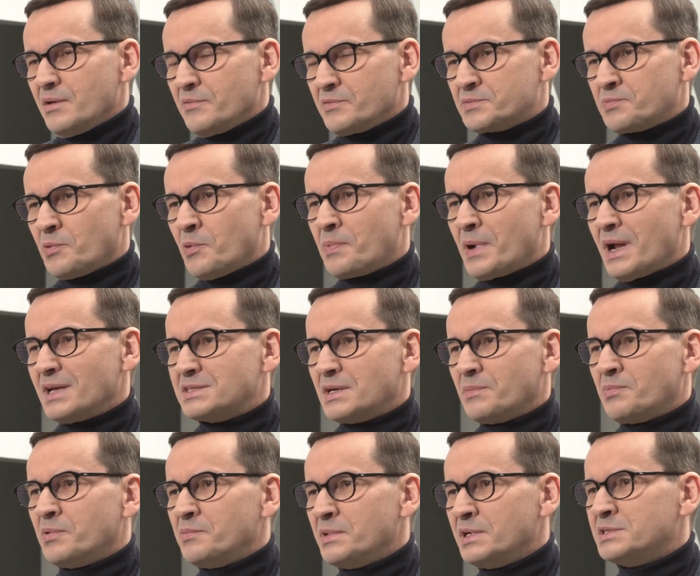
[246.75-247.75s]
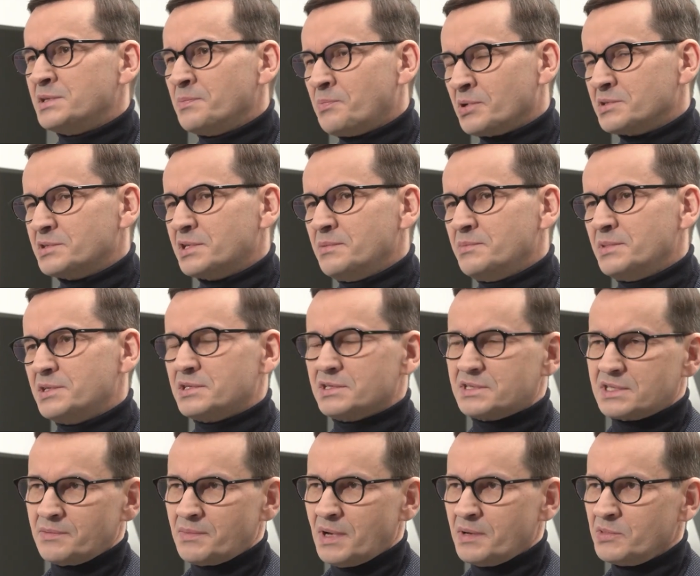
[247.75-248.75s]
Współpraca pomiędzy polskimi
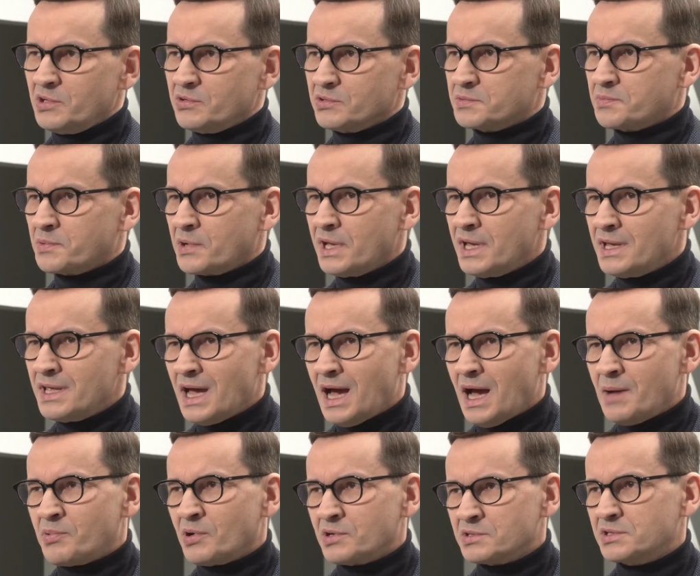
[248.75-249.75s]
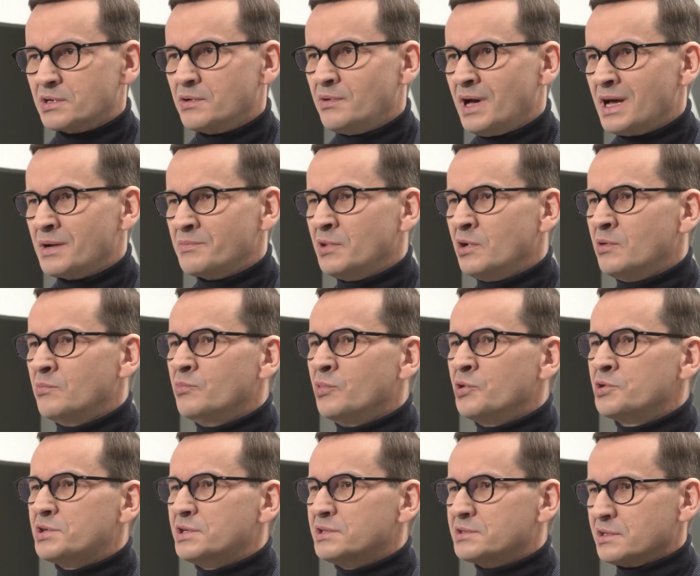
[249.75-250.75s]
systemami uzbrojenia a polską armią
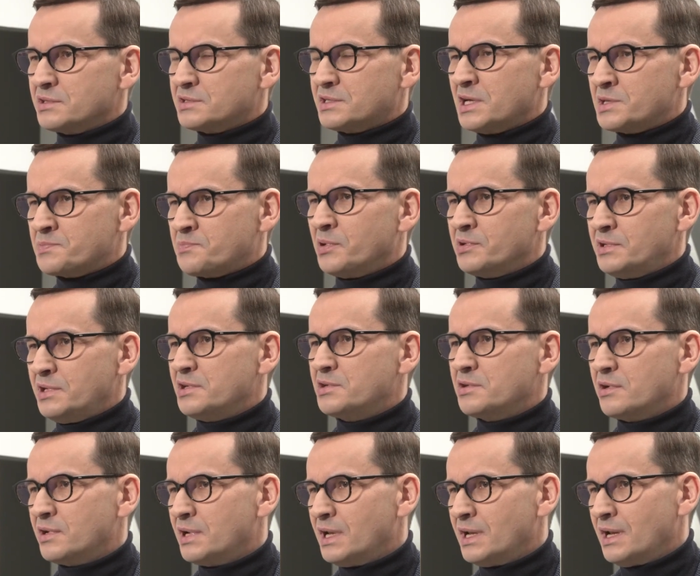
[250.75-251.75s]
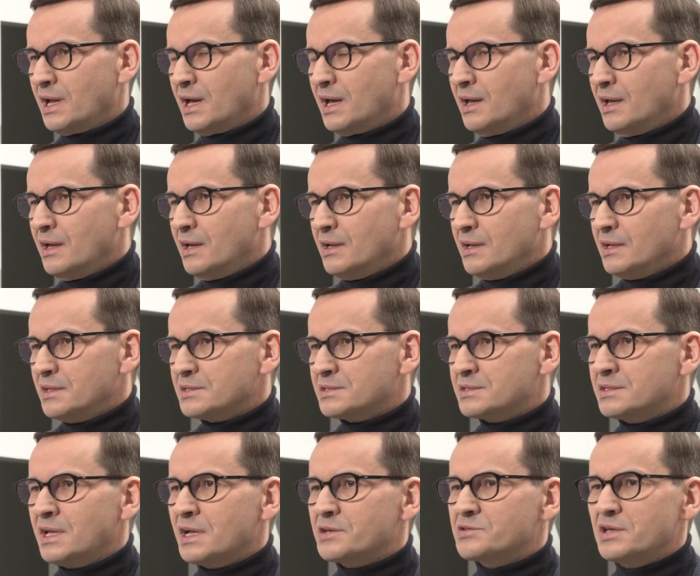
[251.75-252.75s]
musi zostać podniesiona na
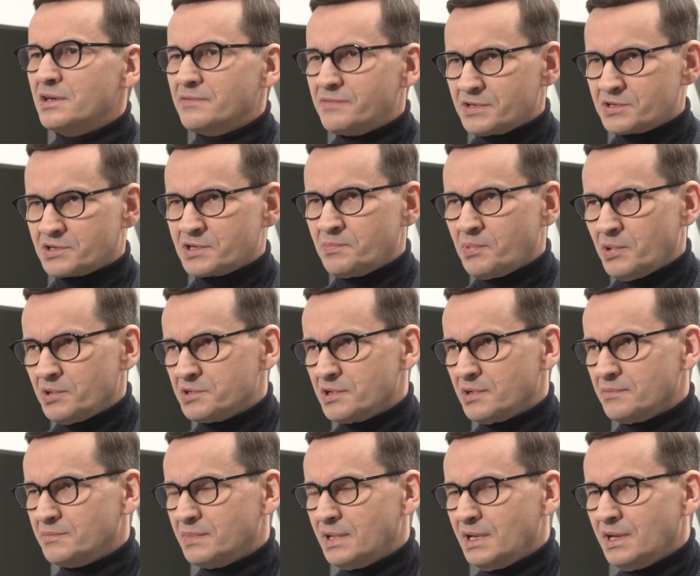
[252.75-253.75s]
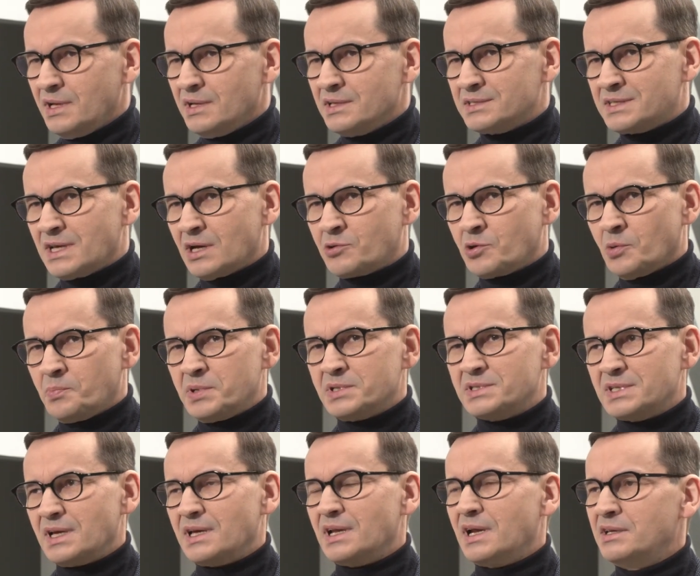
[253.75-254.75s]
znacznie wyższy poziom. Zakupy
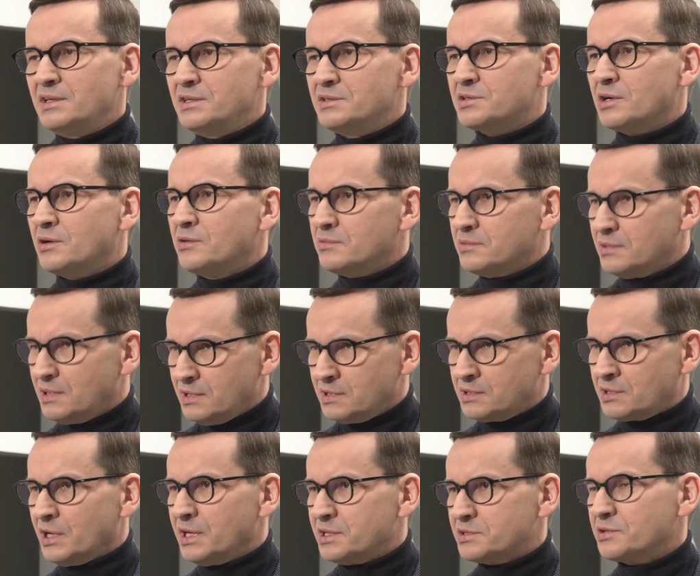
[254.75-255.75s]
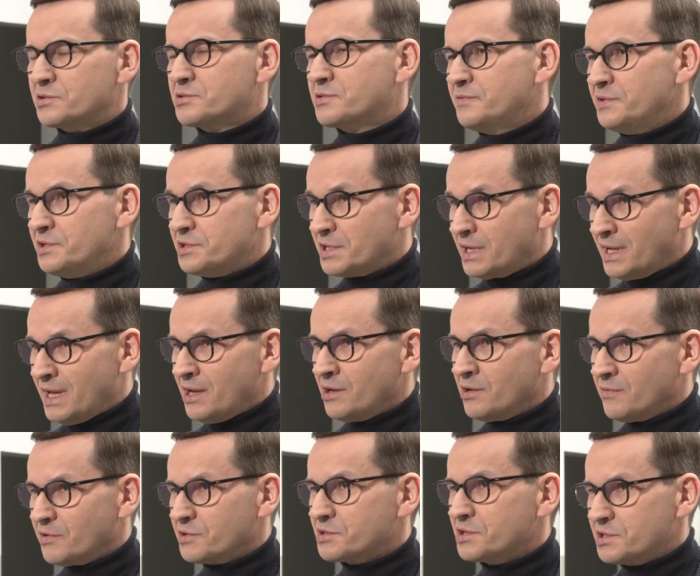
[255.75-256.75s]
za granicą to jest oczywiście
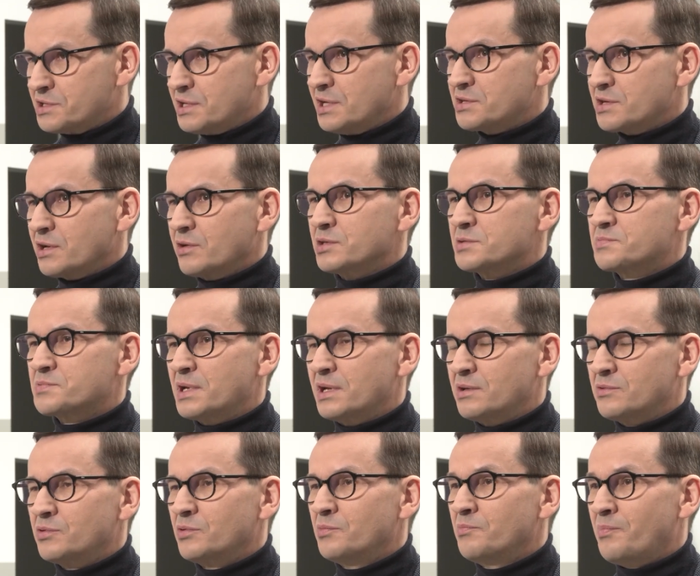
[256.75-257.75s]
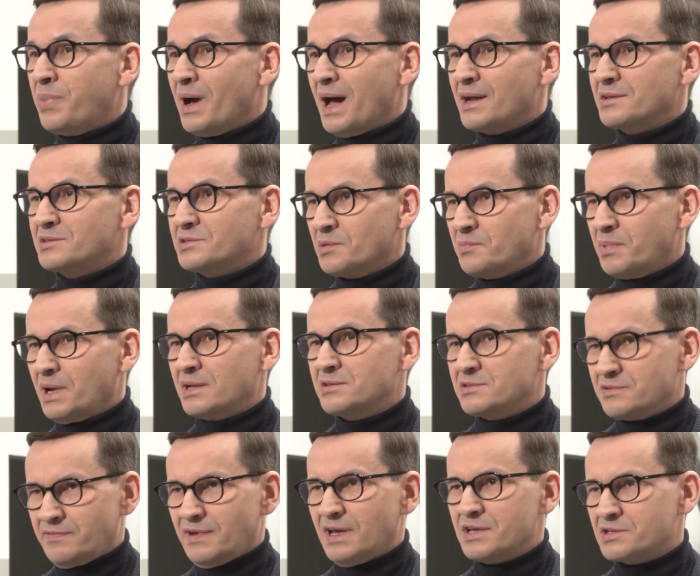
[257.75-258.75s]
najnowocześniejszego sprzętu, bardzo,
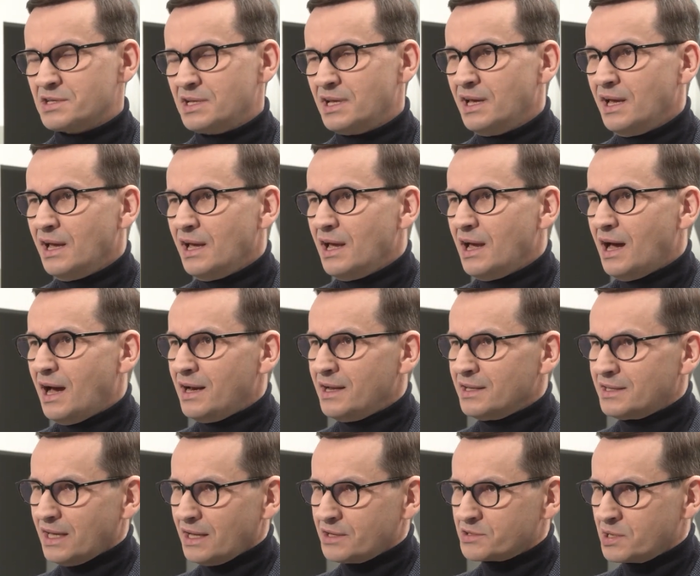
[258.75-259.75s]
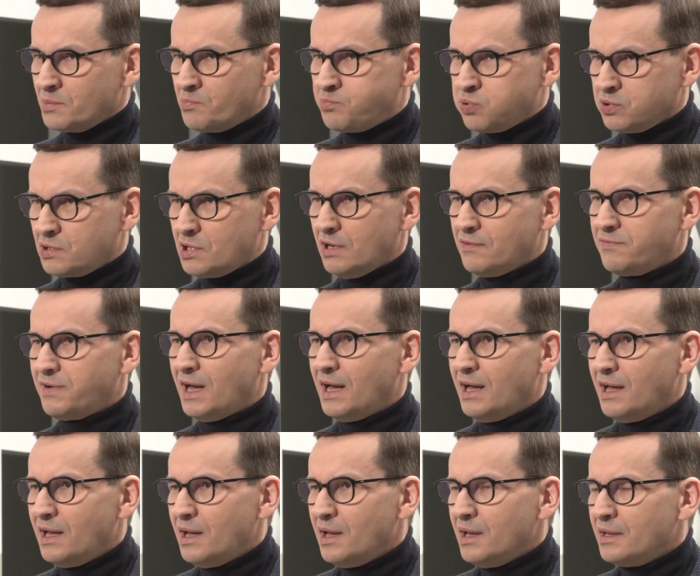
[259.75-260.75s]
bardzo ważne, ale także budowa
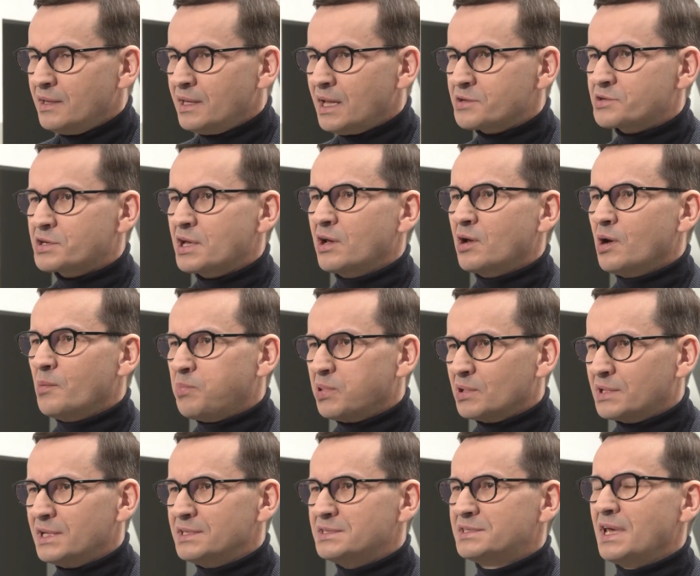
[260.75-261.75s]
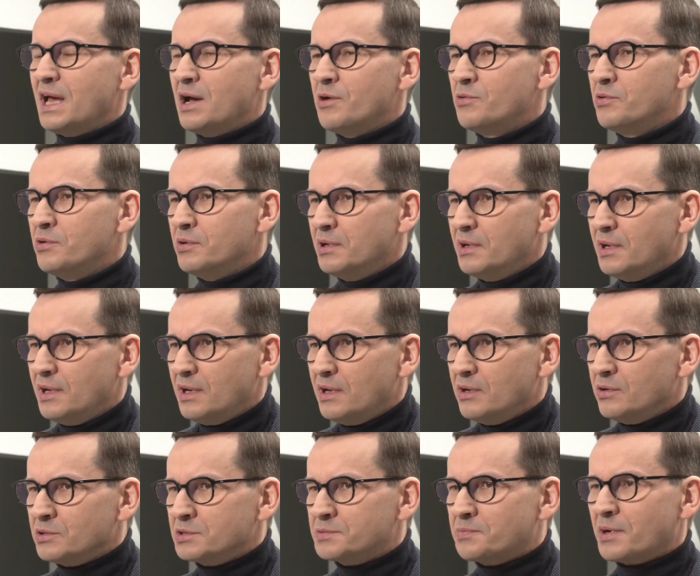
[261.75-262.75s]
naszego potencjału
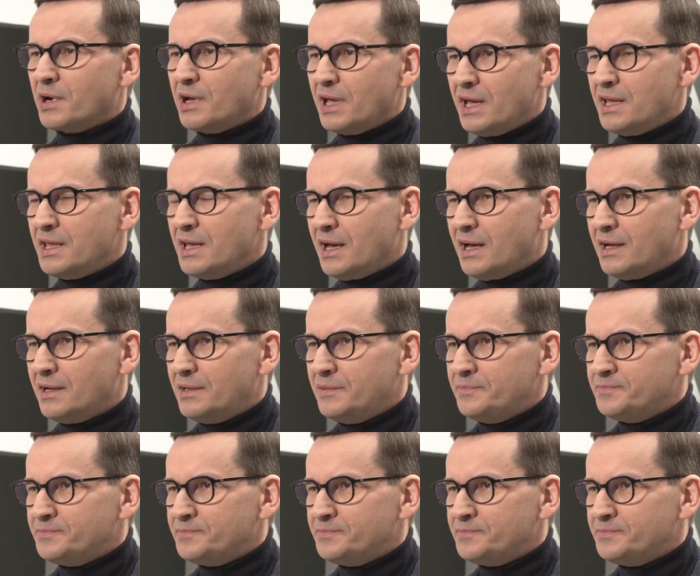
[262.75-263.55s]
uzbrojenia.